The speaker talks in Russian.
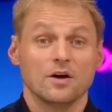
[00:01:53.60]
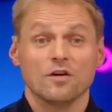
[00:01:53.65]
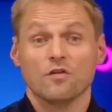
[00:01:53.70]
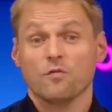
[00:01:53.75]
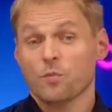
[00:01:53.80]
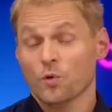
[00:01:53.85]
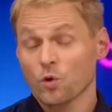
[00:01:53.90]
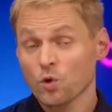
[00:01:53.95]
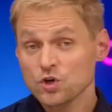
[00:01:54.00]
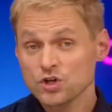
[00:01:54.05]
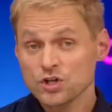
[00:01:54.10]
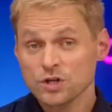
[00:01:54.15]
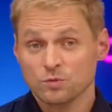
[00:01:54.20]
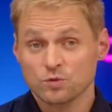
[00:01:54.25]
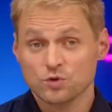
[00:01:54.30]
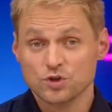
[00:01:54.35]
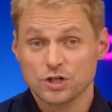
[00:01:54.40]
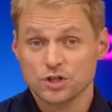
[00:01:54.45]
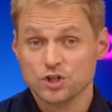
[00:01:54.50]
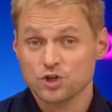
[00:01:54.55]
В прошлом
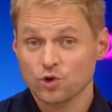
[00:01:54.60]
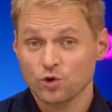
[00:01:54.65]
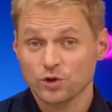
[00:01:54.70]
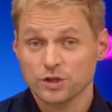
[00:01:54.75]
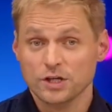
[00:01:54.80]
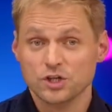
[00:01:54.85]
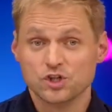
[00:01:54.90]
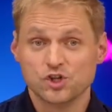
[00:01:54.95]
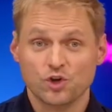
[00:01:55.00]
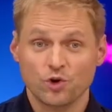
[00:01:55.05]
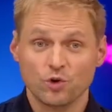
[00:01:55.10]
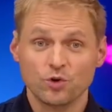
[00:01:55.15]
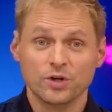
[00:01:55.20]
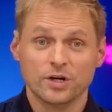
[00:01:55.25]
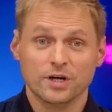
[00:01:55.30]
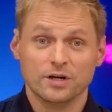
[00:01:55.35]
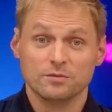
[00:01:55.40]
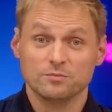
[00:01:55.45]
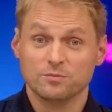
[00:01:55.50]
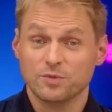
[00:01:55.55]
уже жены
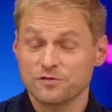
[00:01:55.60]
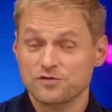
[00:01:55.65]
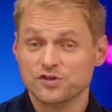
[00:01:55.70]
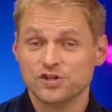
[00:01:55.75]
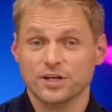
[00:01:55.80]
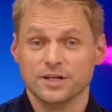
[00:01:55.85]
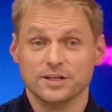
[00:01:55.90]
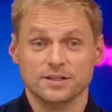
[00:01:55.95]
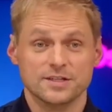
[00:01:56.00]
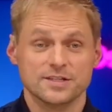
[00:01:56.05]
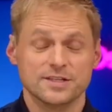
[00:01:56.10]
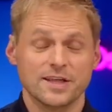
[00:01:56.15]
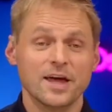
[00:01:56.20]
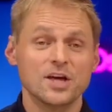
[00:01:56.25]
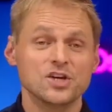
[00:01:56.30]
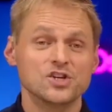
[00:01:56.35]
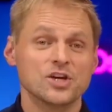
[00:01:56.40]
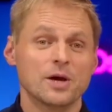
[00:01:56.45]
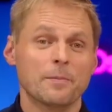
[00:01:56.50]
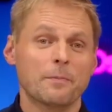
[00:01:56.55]
Шредера, бывшая и
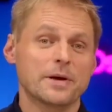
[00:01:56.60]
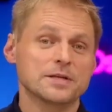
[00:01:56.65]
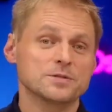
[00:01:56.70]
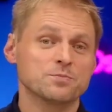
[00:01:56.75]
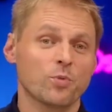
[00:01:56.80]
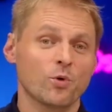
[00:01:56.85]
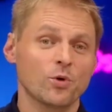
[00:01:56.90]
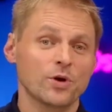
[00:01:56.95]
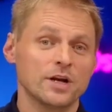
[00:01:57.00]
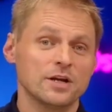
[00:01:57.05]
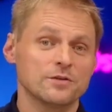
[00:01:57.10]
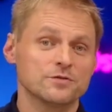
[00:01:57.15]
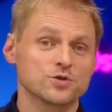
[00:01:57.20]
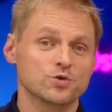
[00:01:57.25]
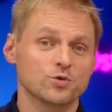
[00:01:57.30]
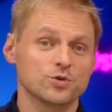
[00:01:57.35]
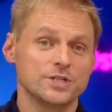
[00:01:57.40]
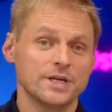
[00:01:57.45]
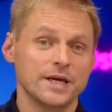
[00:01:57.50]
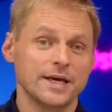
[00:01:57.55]
настоящая, поспорили в
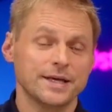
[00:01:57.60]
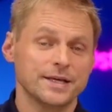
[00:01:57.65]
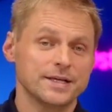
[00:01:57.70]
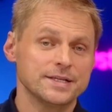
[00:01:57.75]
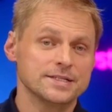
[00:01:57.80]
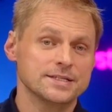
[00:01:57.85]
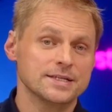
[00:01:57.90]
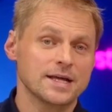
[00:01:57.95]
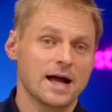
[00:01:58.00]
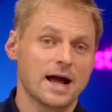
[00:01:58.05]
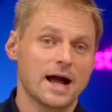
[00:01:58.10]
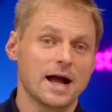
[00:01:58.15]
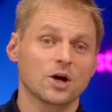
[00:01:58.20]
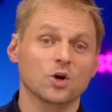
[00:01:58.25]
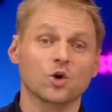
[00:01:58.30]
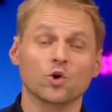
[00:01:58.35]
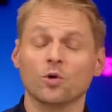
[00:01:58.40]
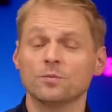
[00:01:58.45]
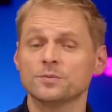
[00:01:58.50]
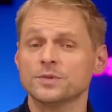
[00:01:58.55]
суде из-за
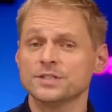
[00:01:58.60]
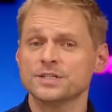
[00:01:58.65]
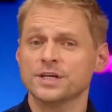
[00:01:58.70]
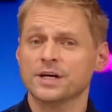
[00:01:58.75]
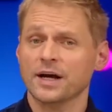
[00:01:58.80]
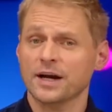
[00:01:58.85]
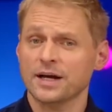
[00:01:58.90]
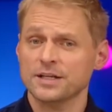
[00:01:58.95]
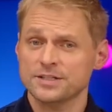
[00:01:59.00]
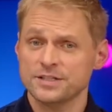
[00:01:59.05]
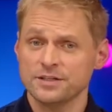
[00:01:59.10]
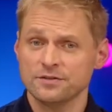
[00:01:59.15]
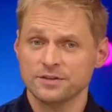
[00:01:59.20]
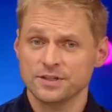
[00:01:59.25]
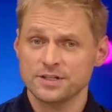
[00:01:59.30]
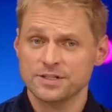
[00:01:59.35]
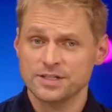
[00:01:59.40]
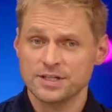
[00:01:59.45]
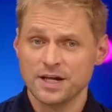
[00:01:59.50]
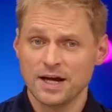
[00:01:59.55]
огромной
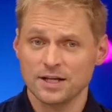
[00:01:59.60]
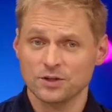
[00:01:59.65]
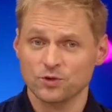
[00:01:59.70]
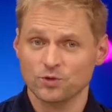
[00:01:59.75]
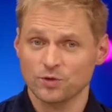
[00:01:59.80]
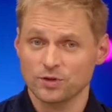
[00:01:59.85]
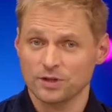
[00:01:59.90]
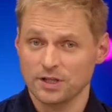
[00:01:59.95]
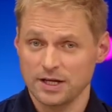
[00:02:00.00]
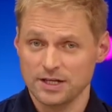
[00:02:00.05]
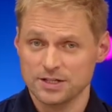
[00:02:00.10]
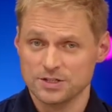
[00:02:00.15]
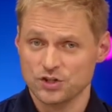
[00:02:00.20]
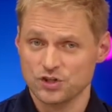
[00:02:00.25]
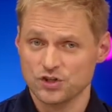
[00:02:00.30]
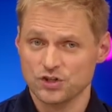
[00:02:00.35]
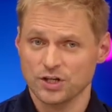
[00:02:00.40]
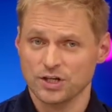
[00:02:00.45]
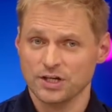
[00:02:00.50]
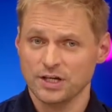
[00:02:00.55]
декоративной статуи на
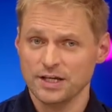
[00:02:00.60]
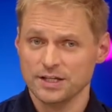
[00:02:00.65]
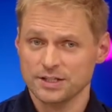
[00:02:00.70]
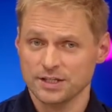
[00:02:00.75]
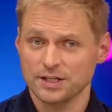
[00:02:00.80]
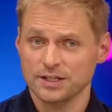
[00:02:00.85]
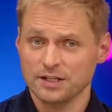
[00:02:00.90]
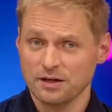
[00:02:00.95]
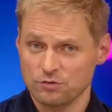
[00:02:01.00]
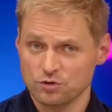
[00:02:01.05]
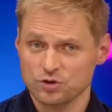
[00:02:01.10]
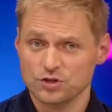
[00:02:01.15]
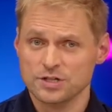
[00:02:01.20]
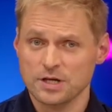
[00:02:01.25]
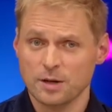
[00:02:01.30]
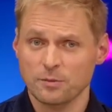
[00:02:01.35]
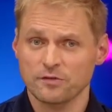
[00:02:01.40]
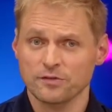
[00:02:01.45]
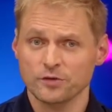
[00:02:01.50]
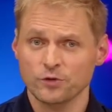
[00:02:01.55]
лестничной клетке того же
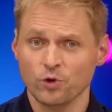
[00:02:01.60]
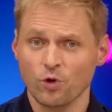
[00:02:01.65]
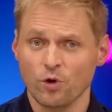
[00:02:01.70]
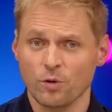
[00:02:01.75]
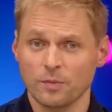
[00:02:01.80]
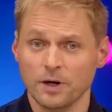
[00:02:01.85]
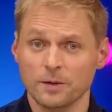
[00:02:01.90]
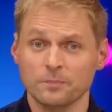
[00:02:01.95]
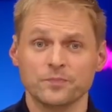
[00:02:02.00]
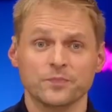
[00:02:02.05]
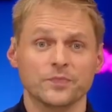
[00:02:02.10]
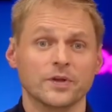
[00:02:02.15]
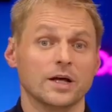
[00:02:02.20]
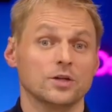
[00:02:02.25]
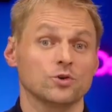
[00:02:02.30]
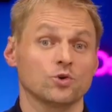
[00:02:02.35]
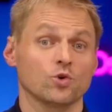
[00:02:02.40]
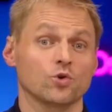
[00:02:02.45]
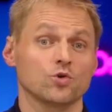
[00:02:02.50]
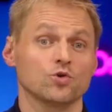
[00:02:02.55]
самого дома,
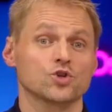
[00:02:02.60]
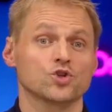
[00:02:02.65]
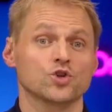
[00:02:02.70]
которую